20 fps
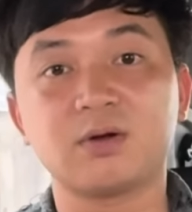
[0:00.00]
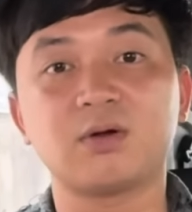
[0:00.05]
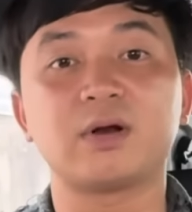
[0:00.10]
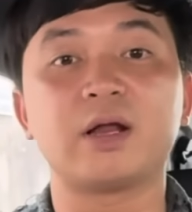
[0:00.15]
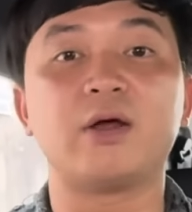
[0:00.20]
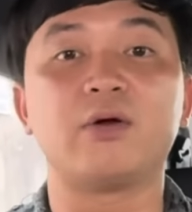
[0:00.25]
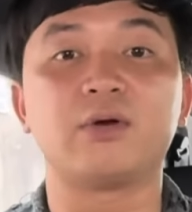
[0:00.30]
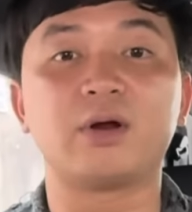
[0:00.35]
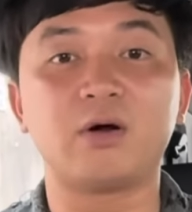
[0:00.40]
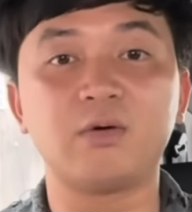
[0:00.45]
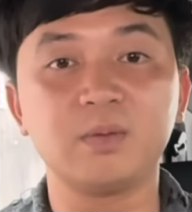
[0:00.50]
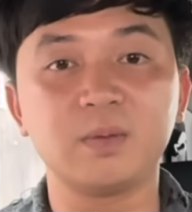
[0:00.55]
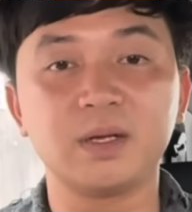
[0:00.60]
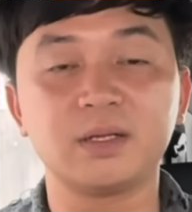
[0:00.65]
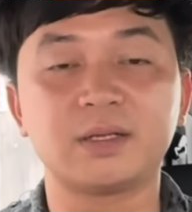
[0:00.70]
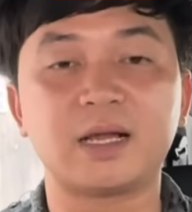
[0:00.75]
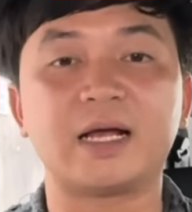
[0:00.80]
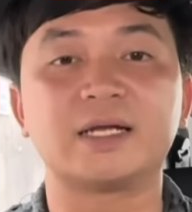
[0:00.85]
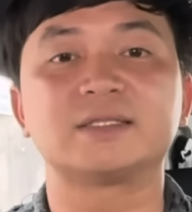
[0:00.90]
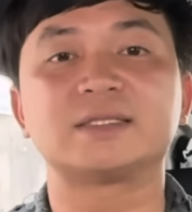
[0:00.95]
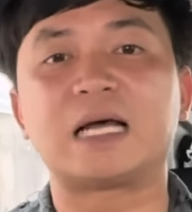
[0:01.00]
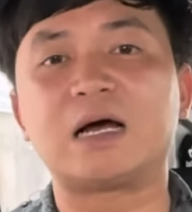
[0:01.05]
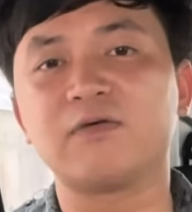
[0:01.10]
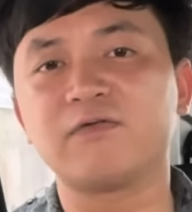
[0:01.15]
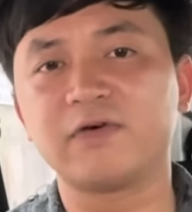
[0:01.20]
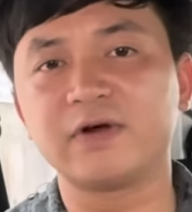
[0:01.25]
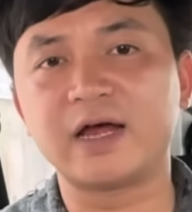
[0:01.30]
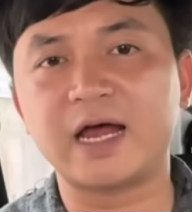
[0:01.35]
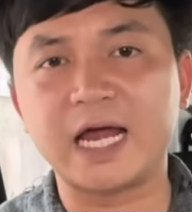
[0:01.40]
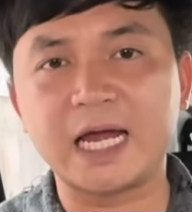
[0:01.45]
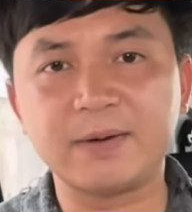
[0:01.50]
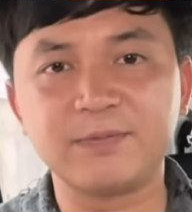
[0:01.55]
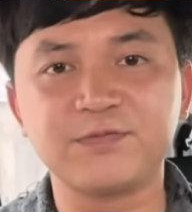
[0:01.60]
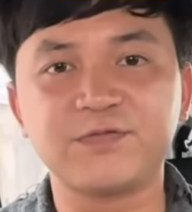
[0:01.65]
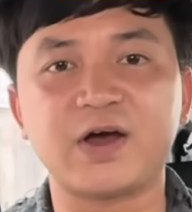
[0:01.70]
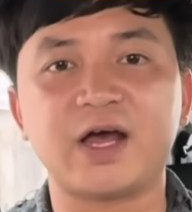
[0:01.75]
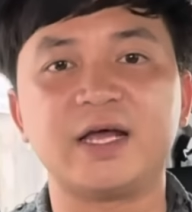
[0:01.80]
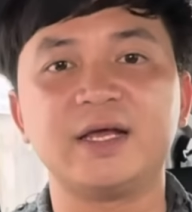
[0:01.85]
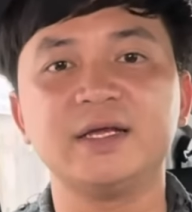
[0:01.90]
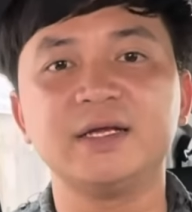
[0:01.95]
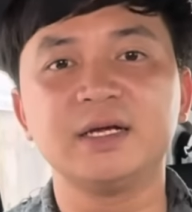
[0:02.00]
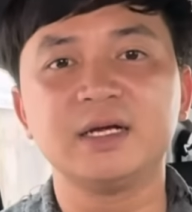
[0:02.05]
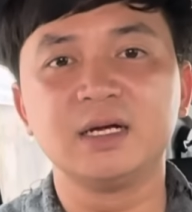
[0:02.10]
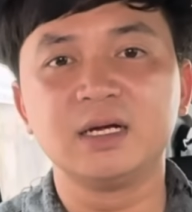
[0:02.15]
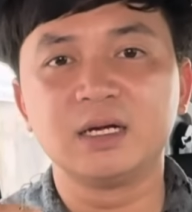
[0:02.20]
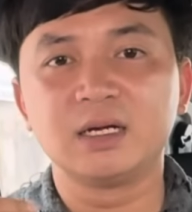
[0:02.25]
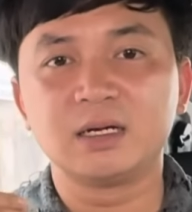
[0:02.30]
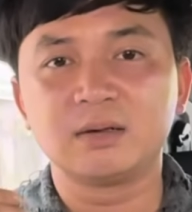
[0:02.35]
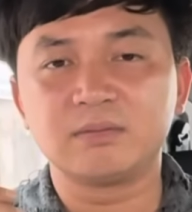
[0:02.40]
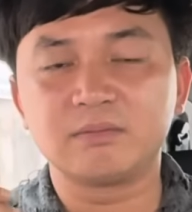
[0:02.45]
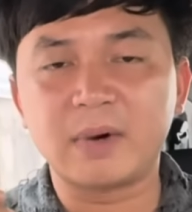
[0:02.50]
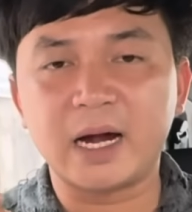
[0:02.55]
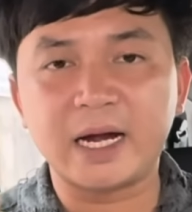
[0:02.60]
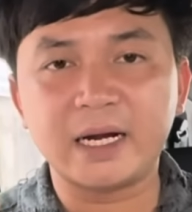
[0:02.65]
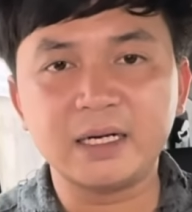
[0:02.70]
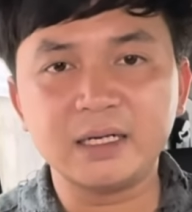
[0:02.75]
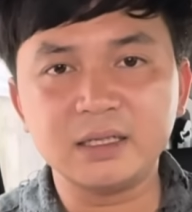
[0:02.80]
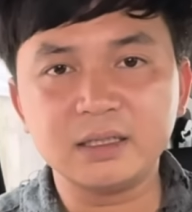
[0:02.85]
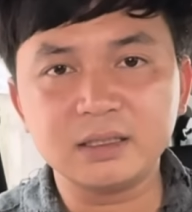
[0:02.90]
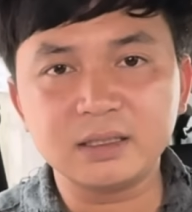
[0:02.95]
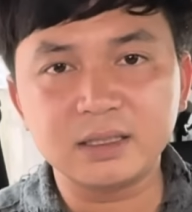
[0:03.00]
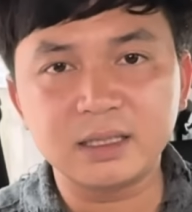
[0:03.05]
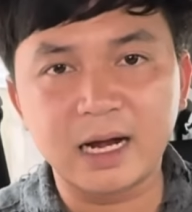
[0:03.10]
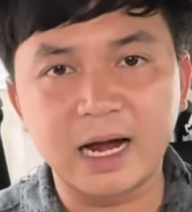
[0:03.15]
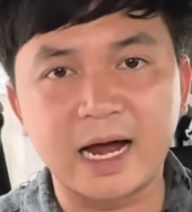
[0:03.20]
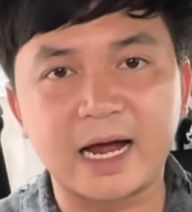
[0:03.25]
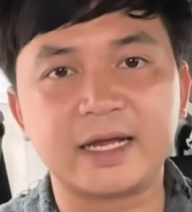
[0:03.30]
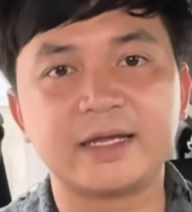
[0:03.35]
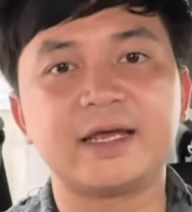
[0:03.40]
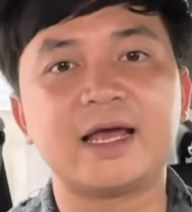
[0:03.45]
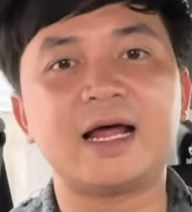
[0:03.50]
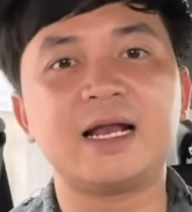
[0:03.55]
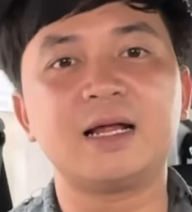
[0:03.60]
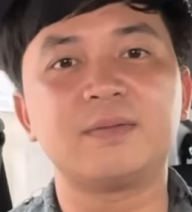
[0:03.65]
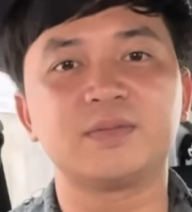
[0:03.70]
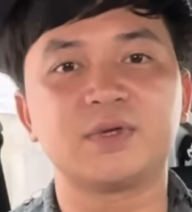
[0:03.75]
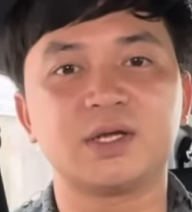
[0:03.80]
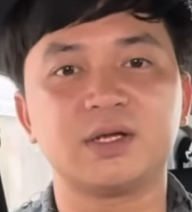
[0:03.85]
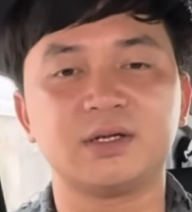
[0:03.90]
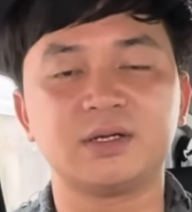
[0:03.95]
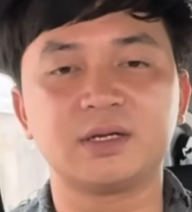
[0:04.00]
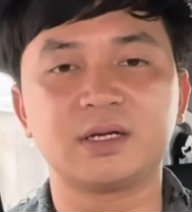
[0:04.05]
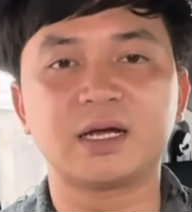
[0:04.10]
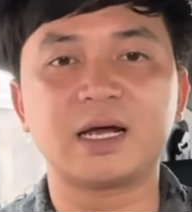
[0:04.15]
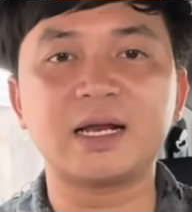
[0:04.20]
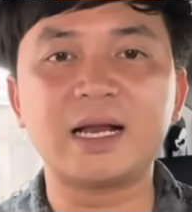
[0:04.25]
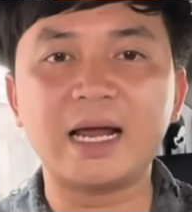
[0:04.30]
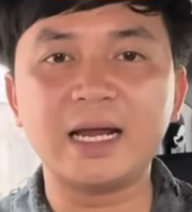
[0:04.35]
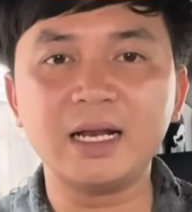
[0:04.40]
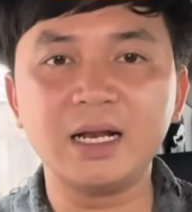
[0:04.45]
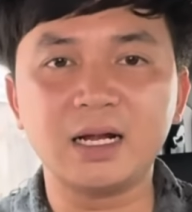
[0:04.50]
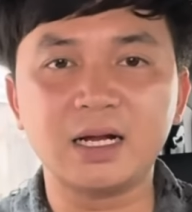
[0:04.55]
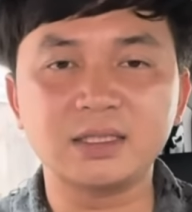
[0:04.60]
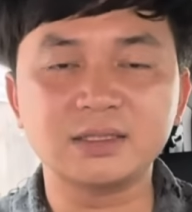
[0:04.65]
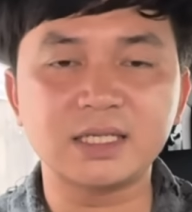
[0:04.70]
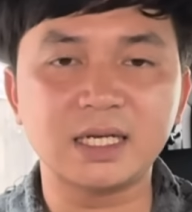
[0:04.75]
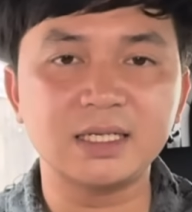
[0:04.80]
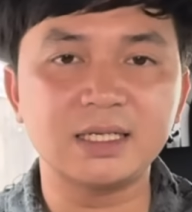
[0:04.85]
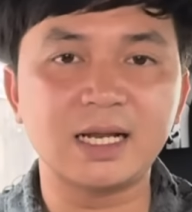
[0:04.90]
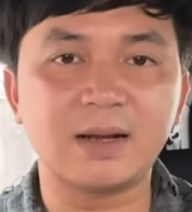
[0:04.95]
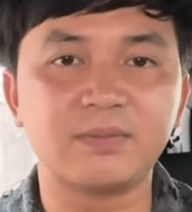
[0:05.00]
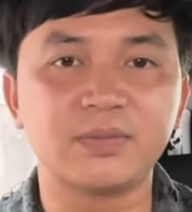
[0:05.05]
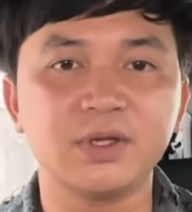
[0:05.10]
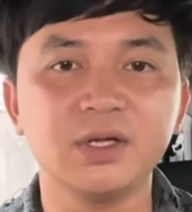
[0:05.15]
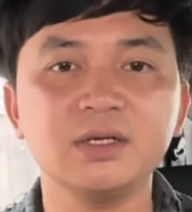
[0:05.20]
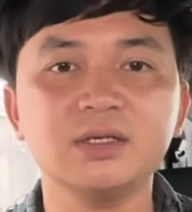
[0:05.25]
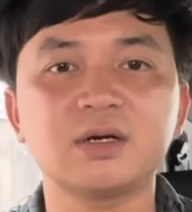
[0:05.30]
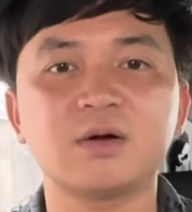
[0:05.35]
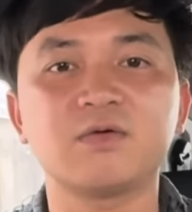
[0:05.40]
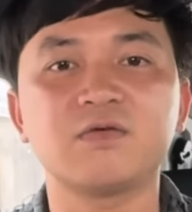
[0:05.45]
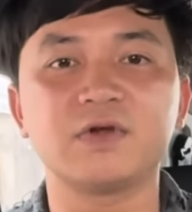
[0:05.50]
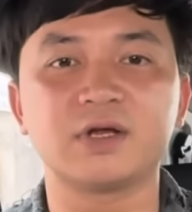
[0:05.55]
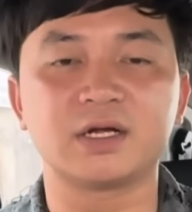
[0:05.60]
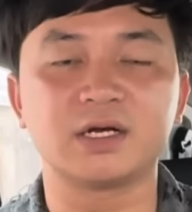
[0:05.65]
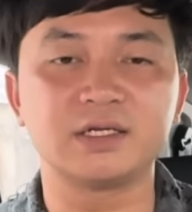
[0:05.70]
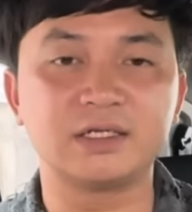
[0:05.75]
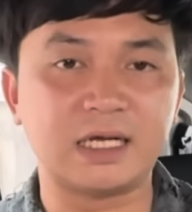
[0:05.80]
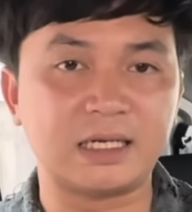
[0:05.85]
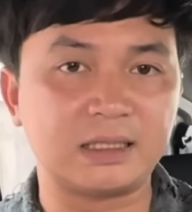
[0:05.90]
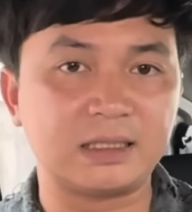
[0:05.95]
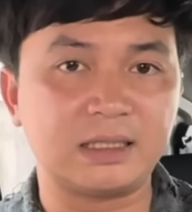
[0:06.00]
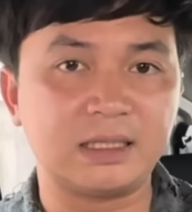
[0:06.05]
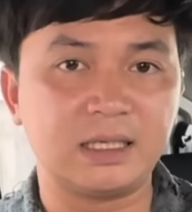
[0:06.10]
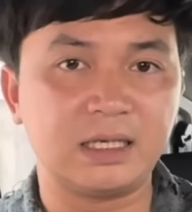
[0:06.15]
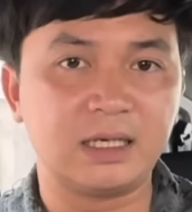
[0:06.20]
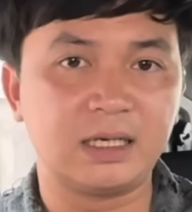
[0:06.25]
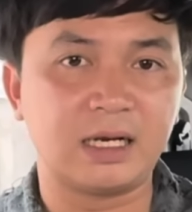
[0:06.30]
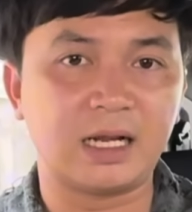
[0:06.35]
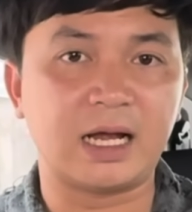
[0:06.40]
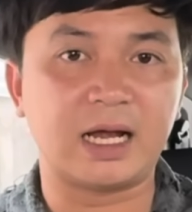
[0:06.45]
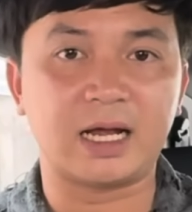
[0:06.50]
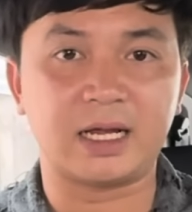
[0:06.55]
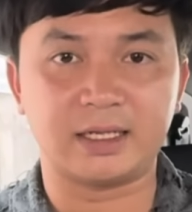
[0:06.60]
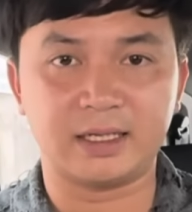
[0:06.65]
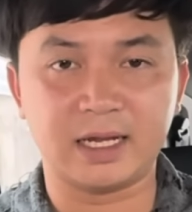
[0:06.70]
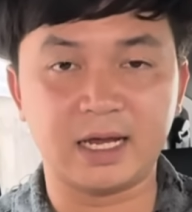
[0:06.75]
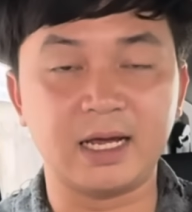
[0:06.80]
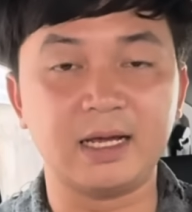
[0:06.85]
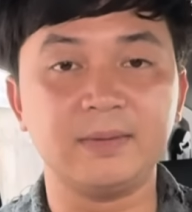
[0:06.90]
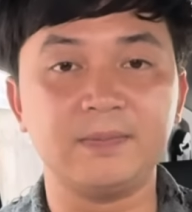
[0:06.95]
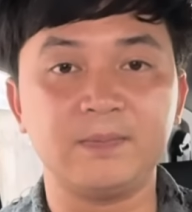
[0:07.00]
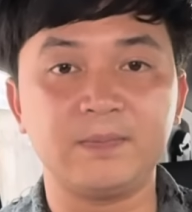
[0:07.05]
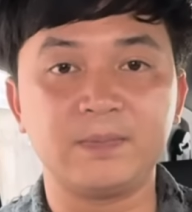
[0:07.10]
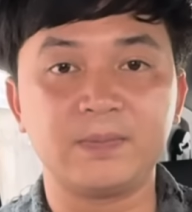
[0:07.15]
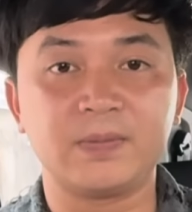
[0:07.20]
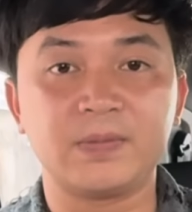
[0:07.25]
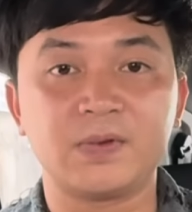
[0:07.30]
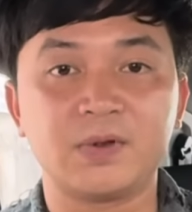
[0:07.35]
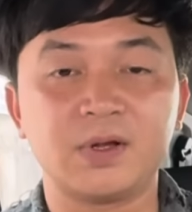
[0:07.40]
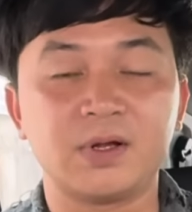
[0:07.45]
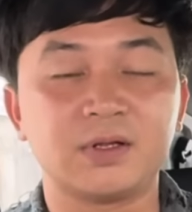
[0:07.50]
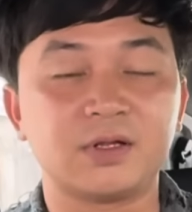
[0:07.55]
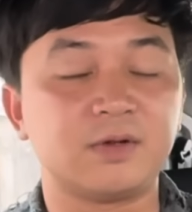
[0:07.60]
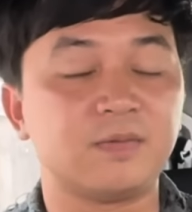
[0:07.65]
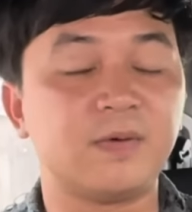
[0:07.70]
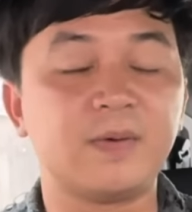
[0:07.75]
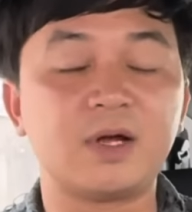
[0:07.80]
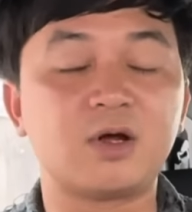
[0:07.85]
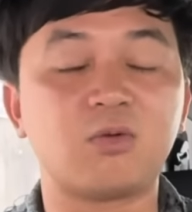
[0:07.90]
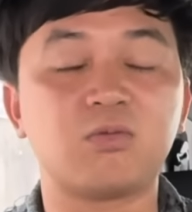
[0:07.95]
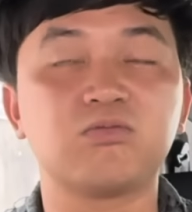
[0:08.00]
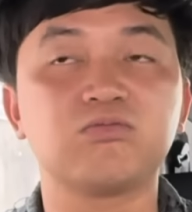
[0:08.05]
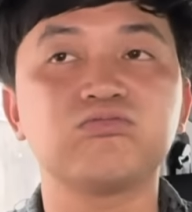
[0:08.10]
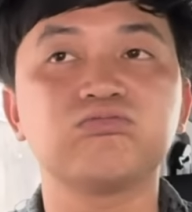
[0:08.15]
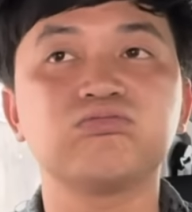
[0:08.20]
đều nói BB tại sao phải em phải bán hạ giá làm gì cái đấy là cái sai lầm nhất trong việc kinh doanh là hạ giá thì BB cũng